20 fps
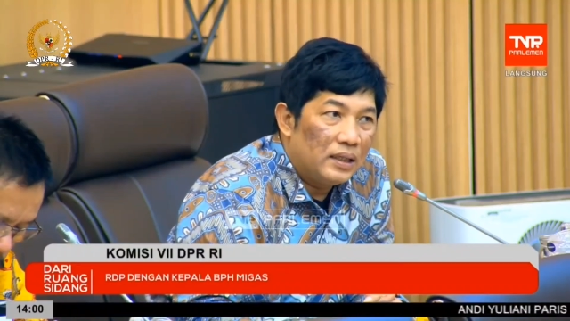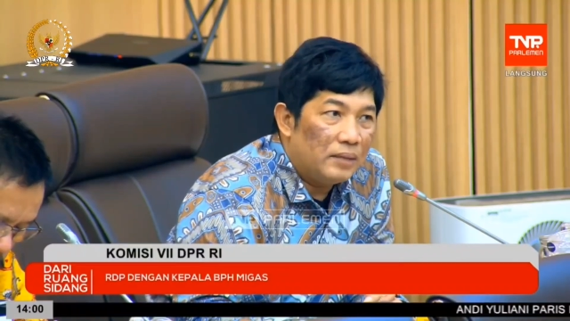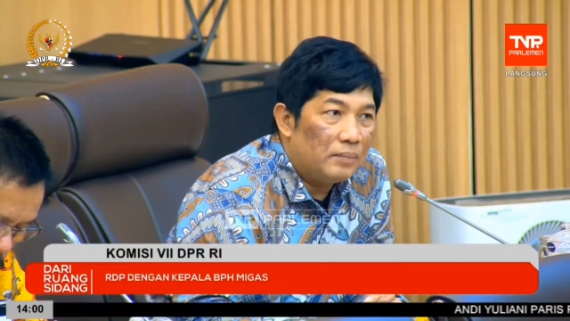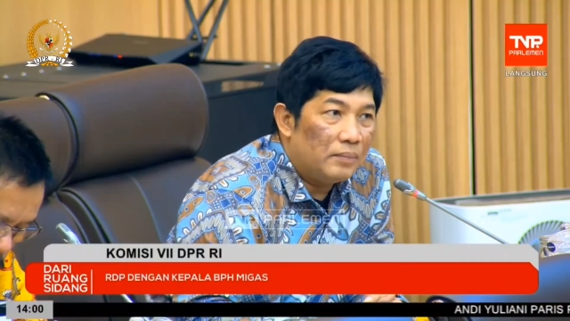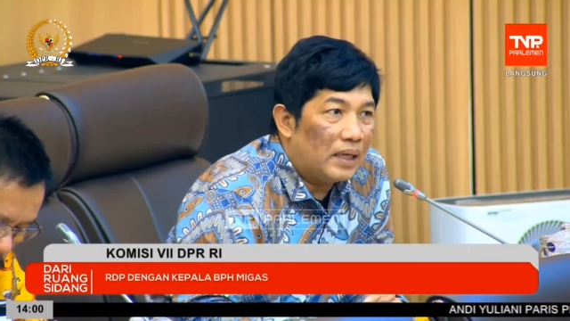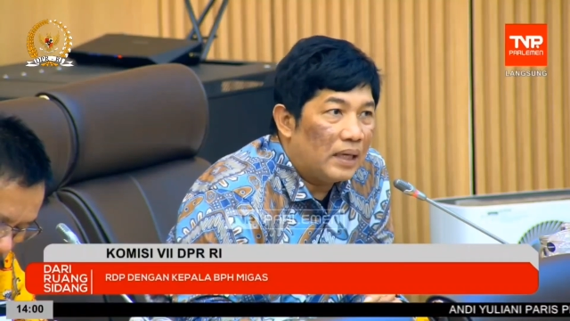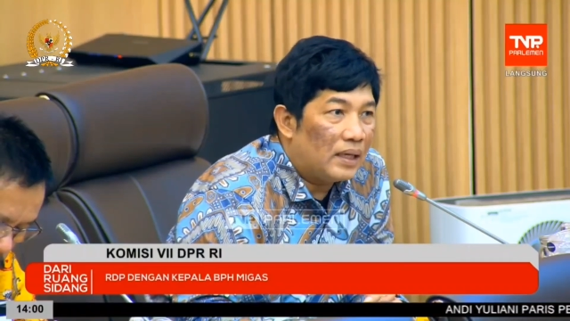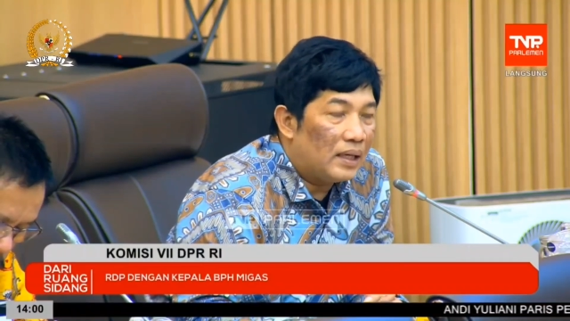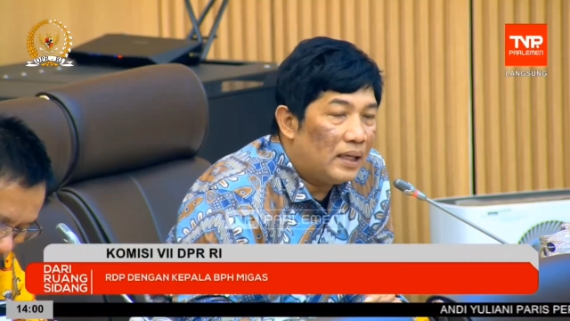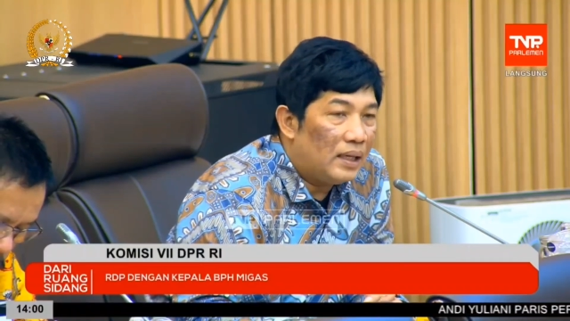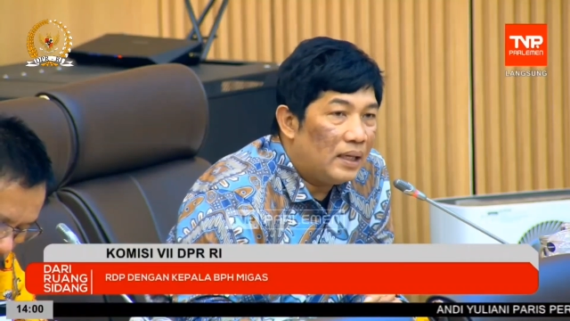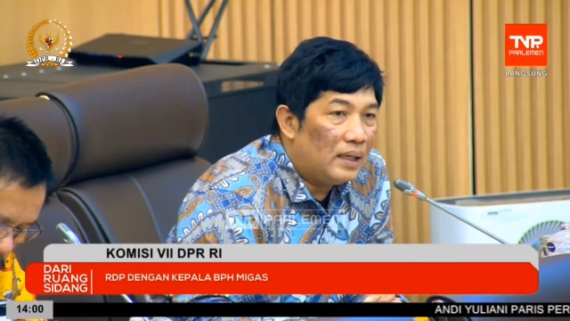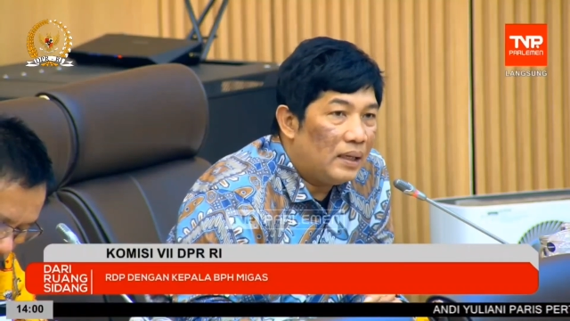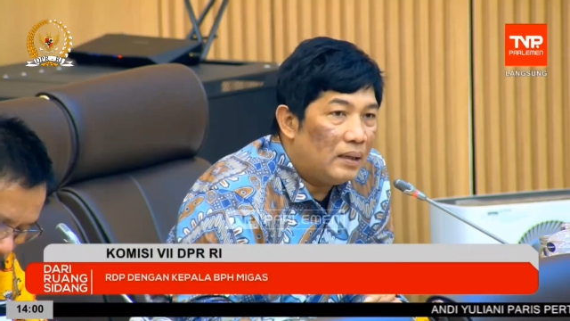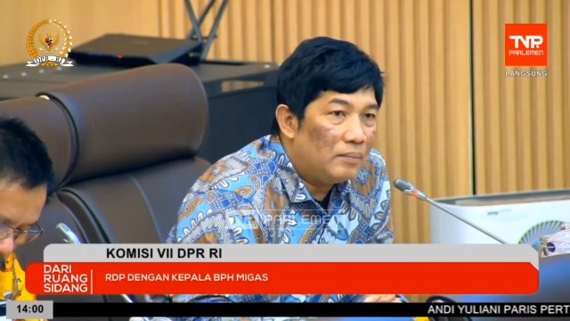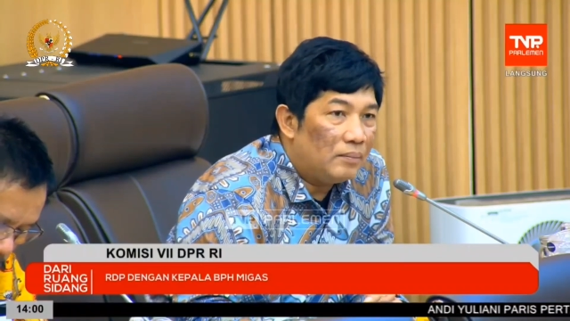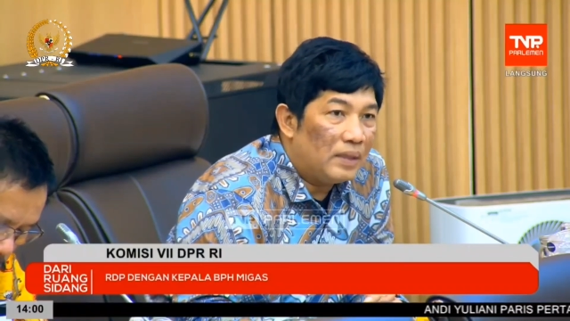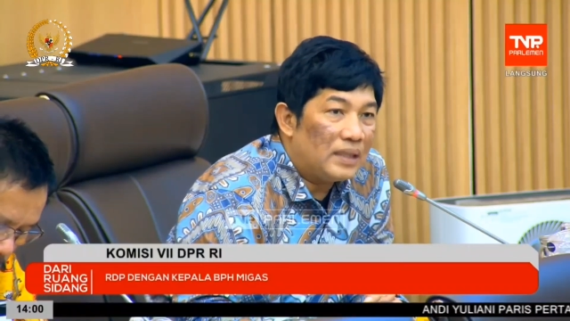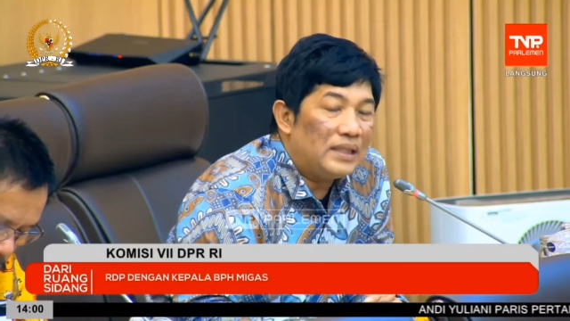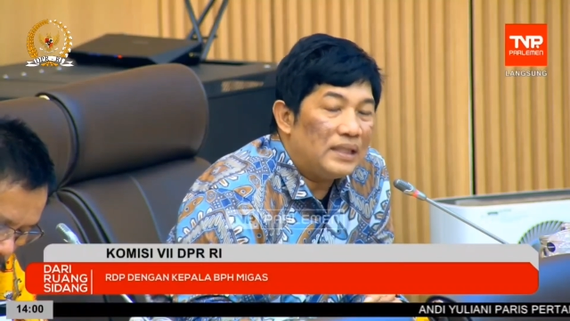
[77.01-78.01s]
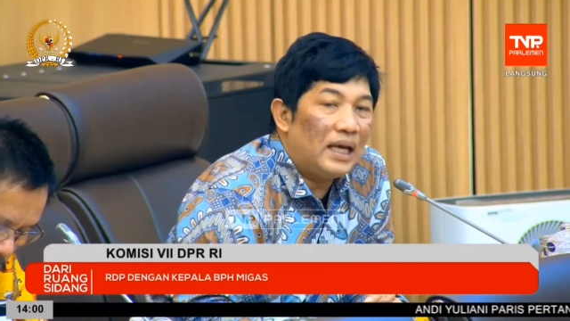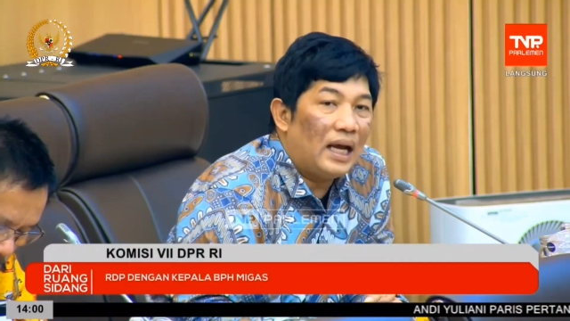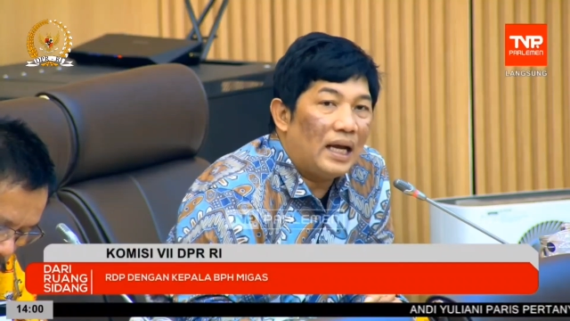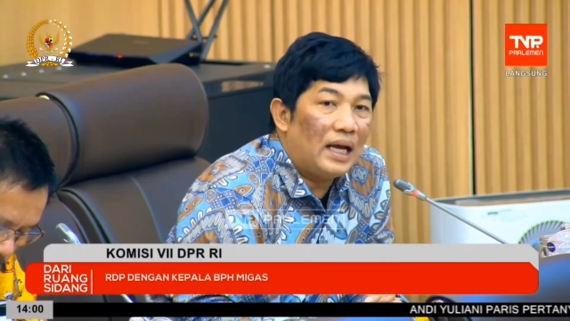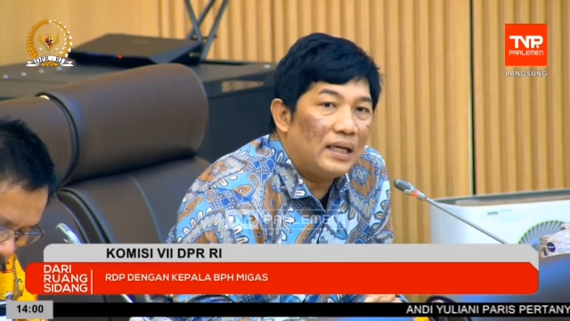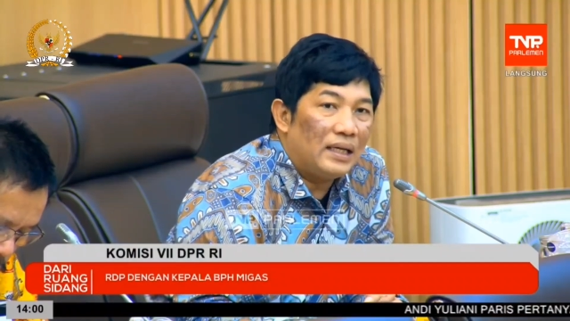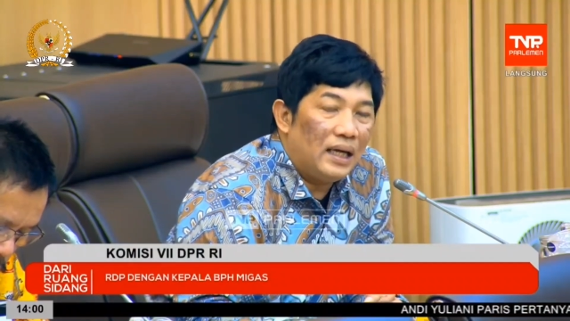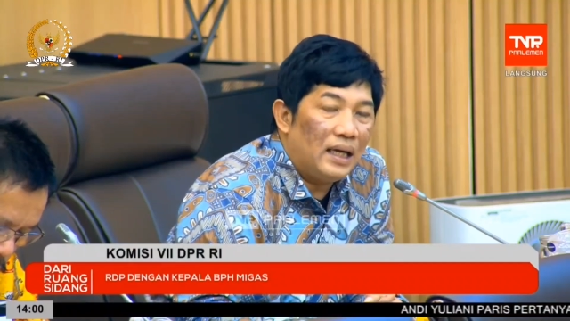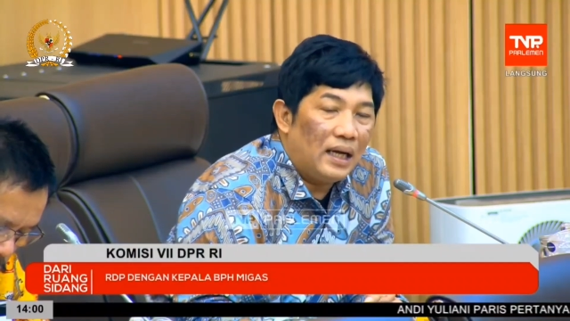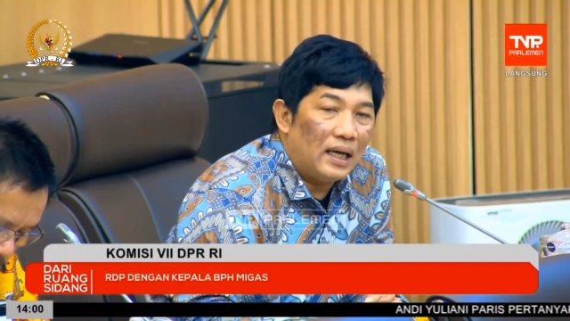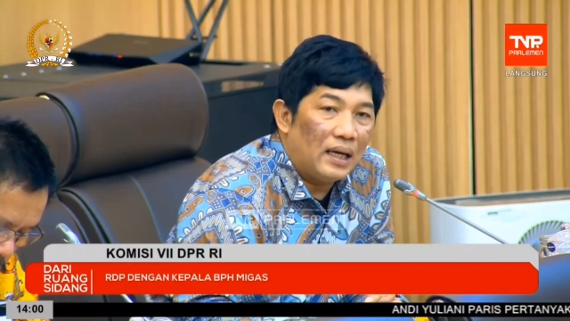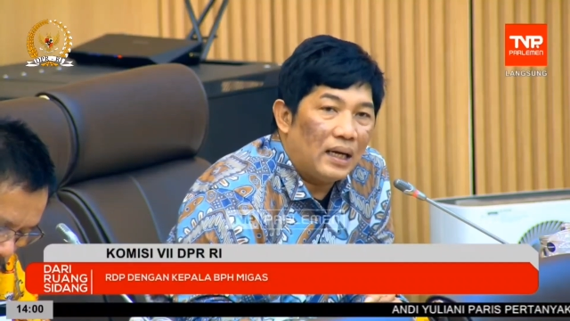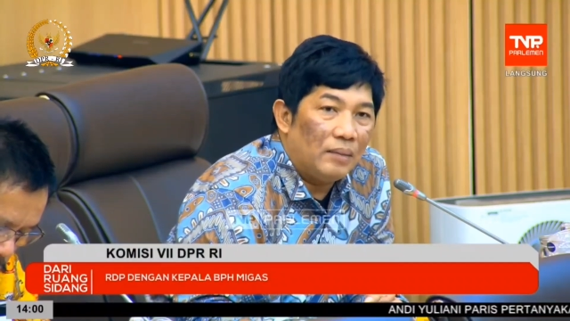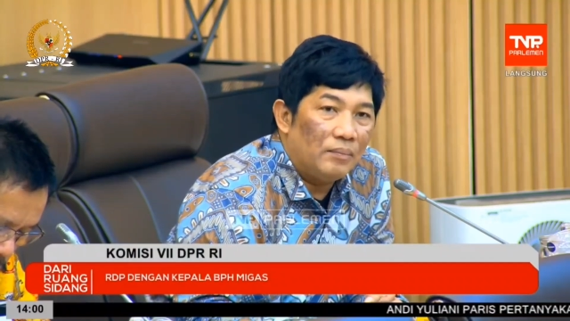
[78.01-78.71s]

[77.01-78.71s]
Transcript: Di mana masih ada